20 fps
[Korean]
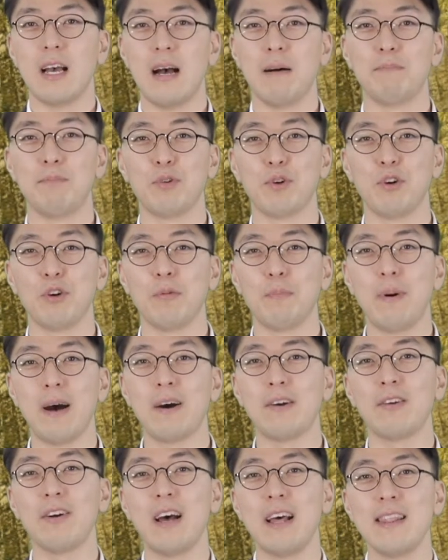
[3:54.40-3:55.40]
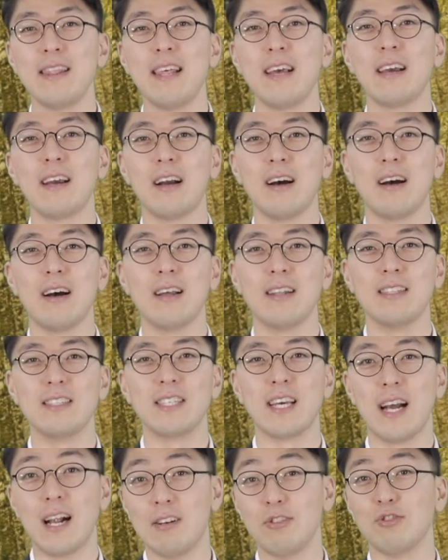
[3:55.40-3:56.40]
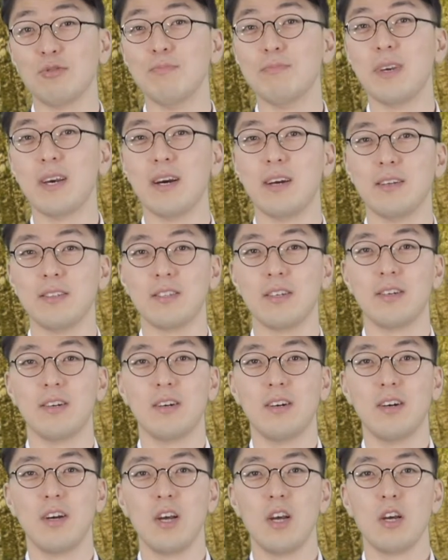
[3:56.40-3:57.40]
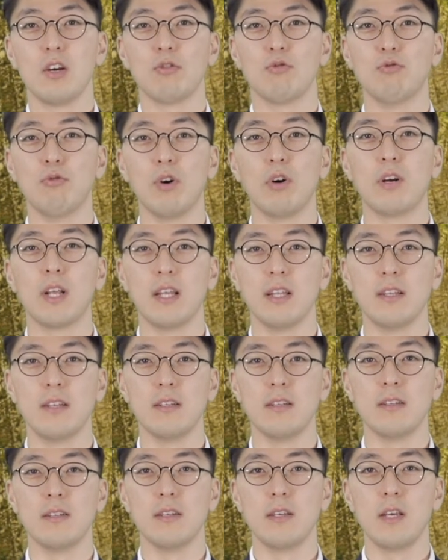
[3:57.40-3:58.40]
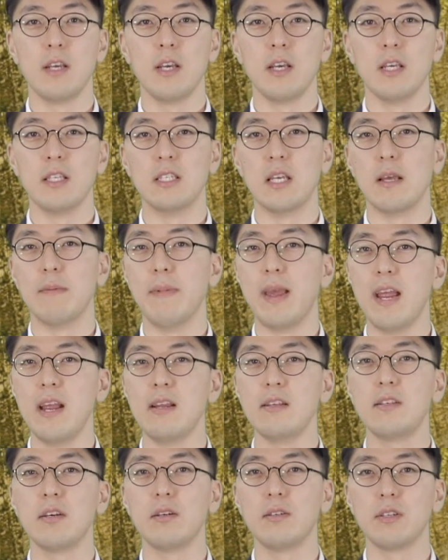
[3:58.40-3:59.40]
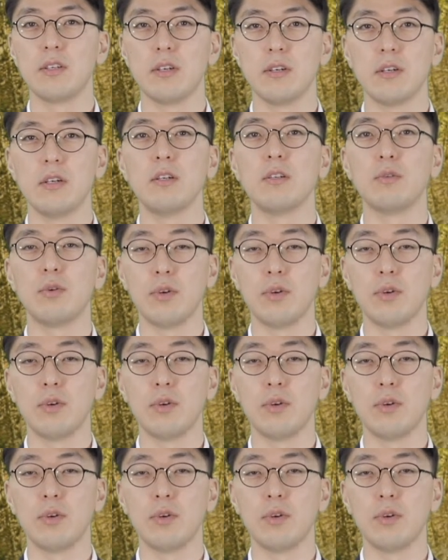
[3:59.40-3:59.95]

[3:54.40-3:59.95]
앞으로 8월 한 달간 잘 준비하여서 9월에는 이제 매일 성경을